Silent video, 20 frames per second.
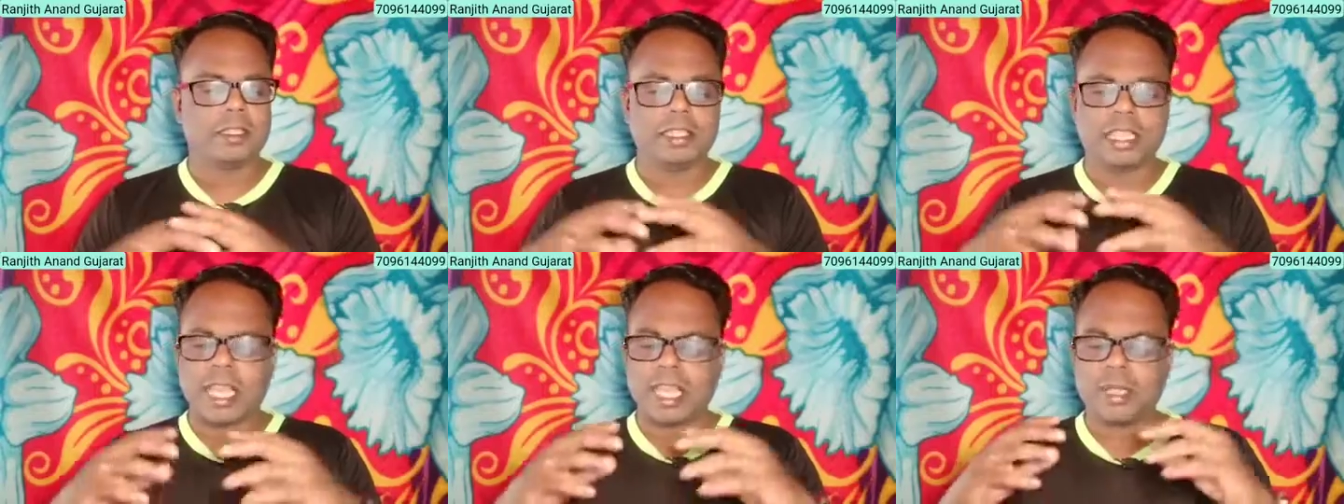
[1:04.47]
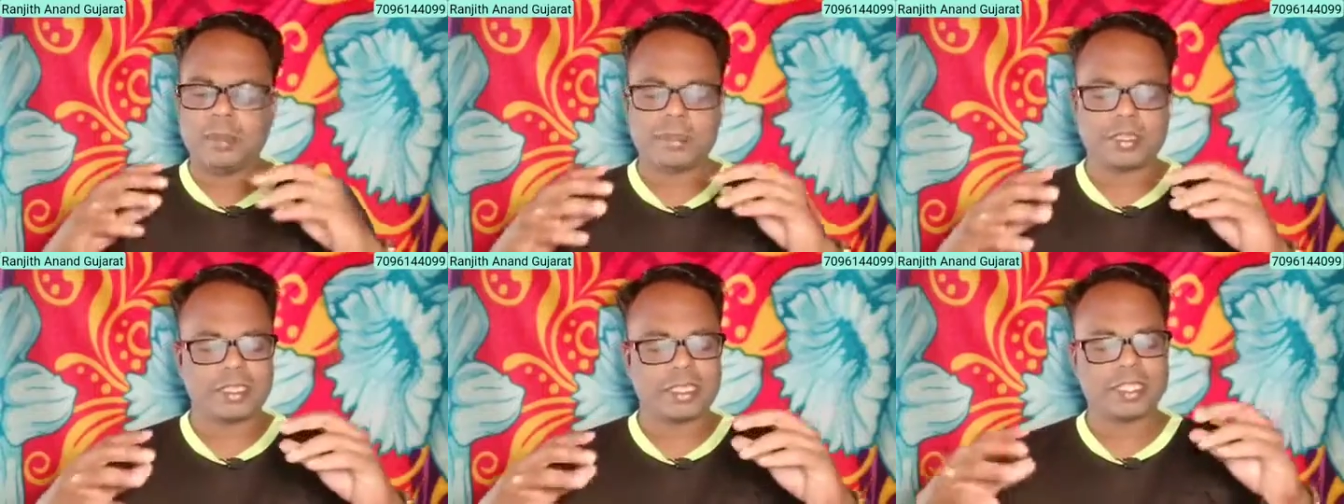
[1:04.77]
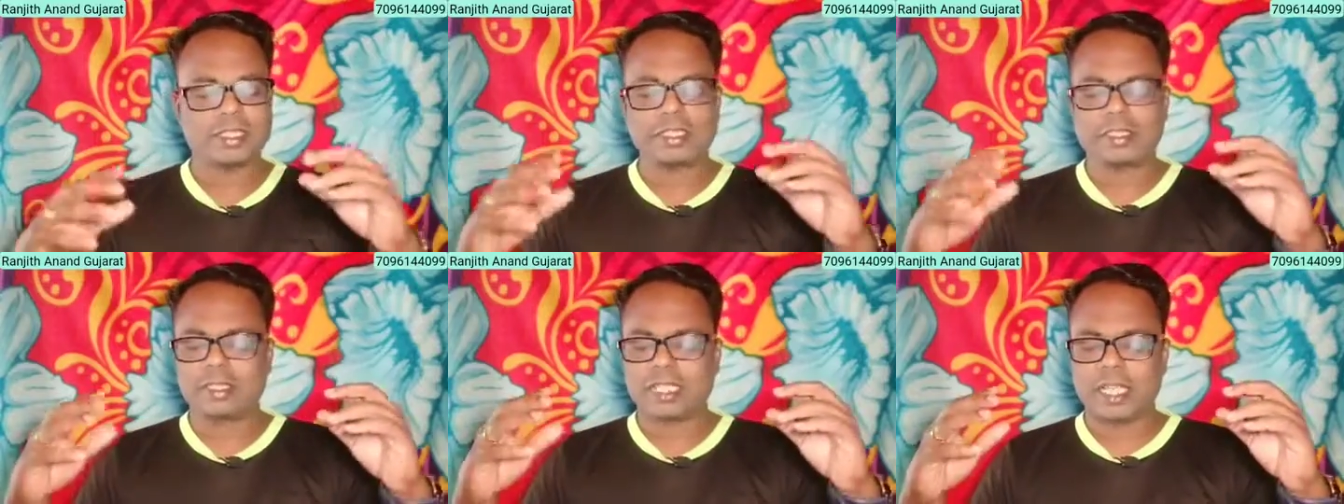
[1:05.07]
தயவு
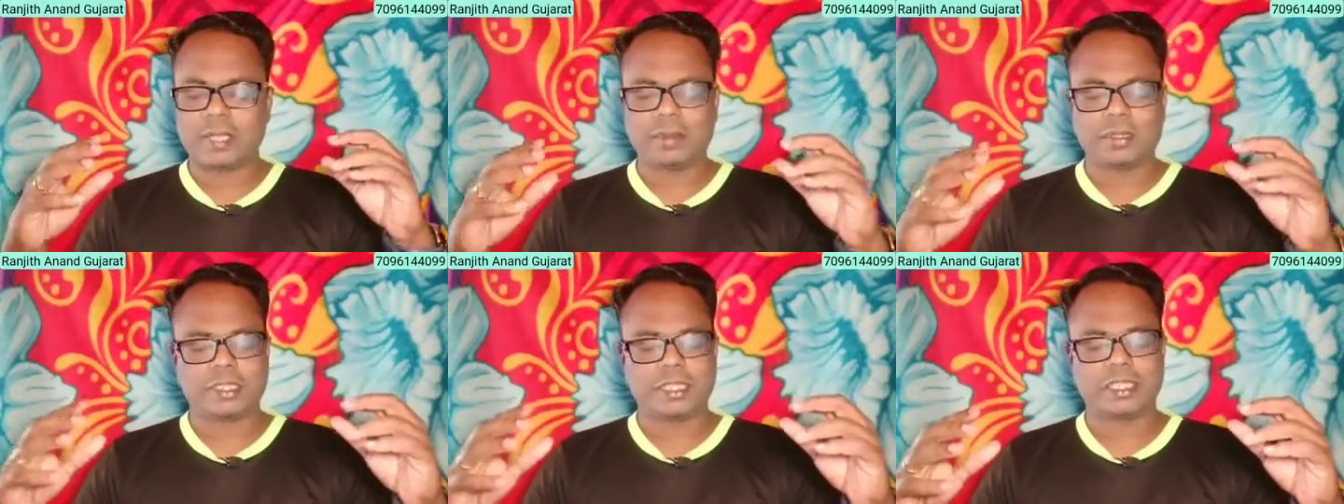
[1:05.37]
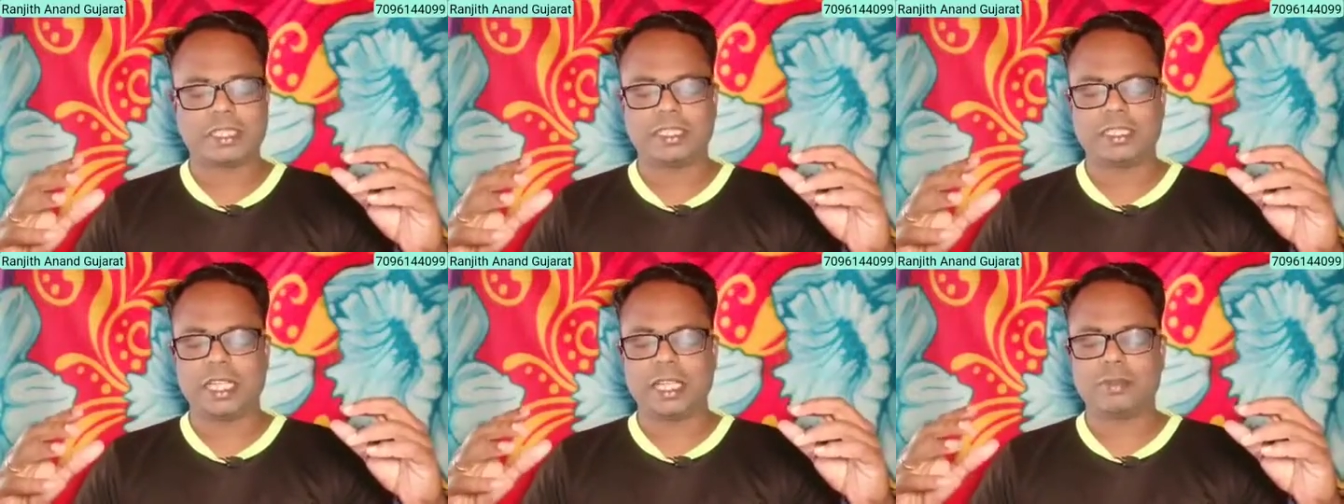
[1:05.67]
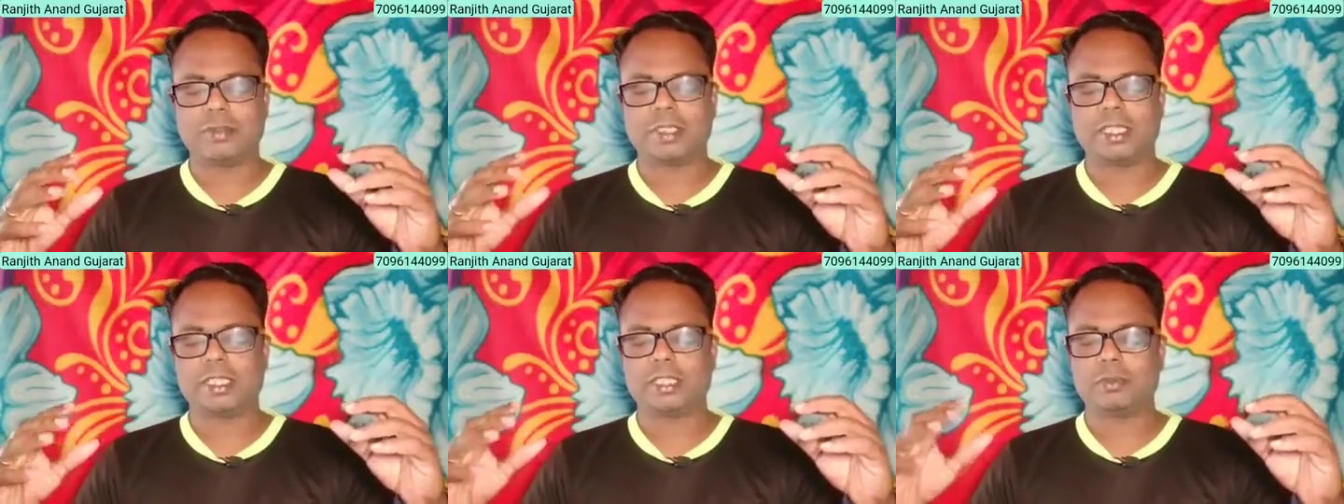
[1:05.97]
செய்து தயவு செய்து
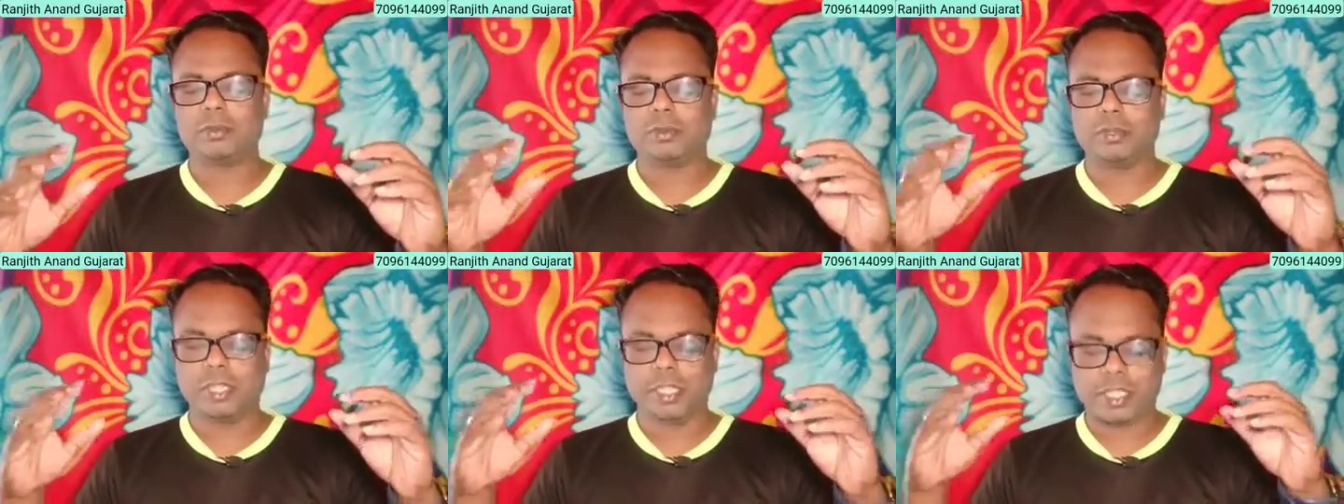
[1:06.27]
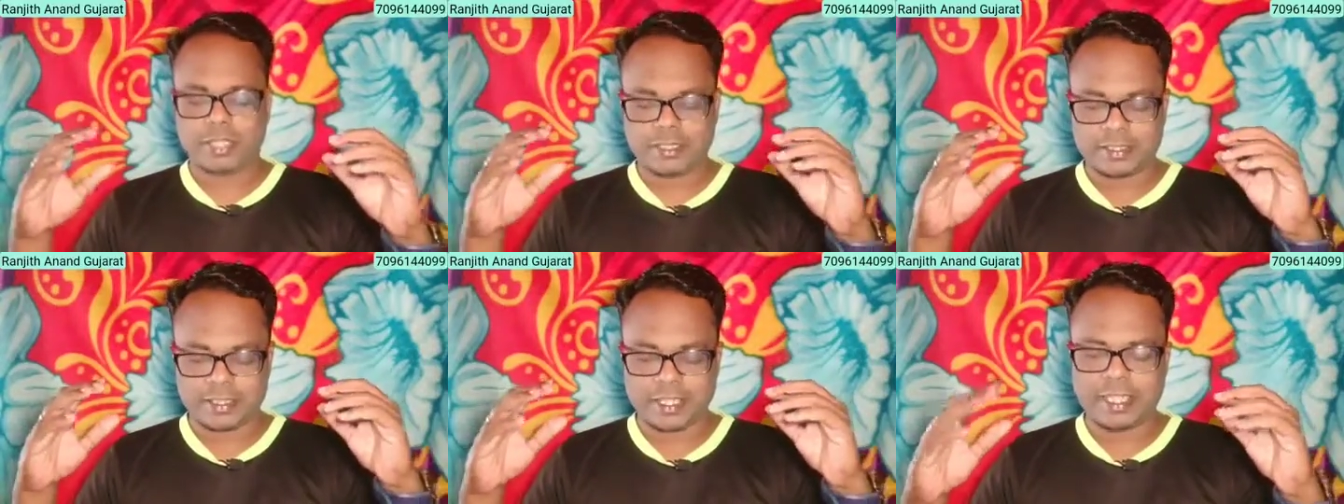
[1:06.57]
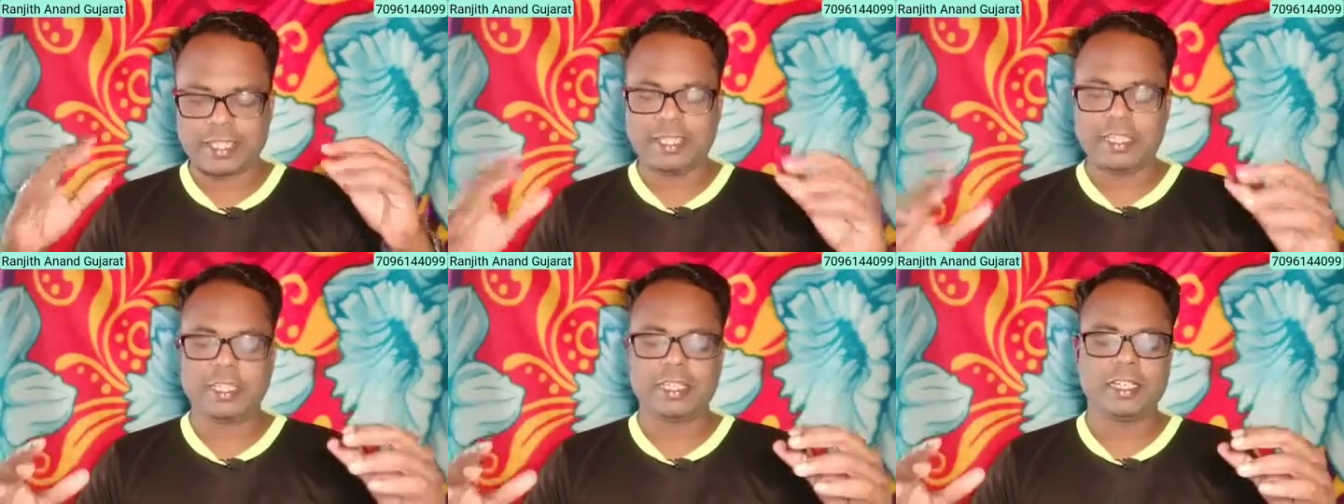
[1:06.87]
தயவு செய்து உங்களுடைய
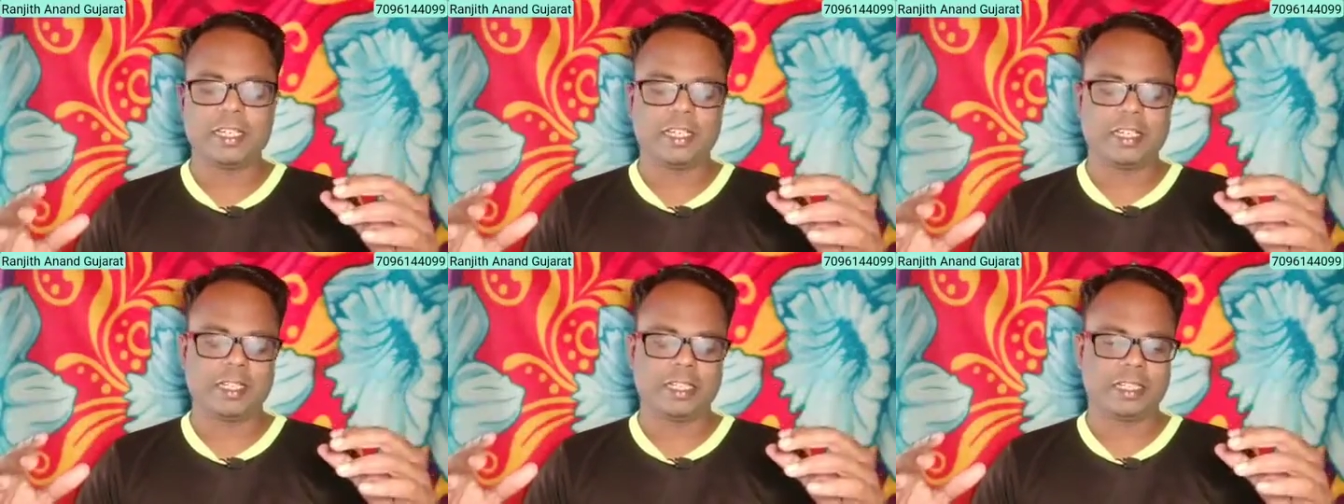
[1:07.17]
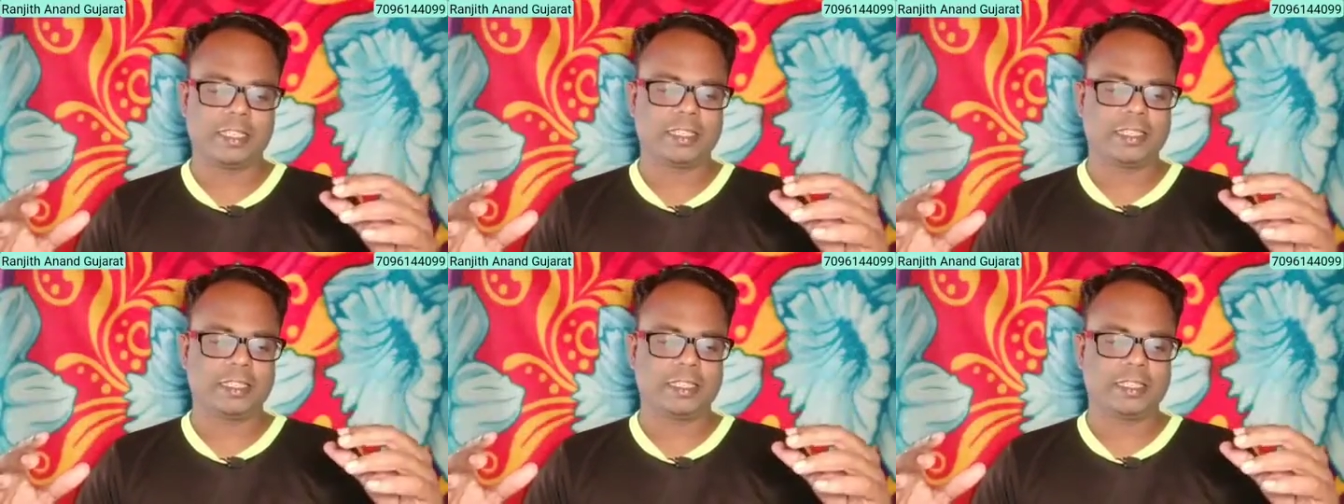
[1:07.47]
செய்திகளில்